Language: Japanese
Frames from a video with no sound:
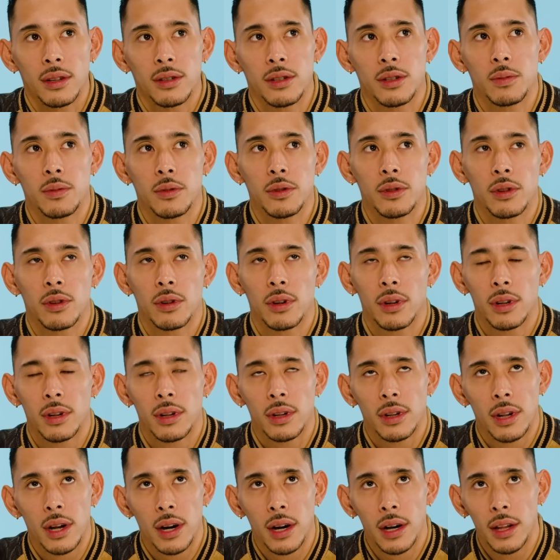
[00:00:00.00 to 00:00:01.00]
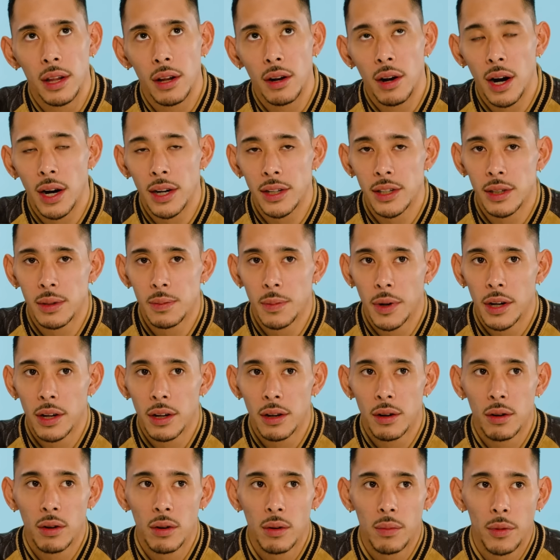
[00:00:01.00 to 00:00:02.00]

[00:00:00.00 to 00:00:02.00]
自分の中での始まりを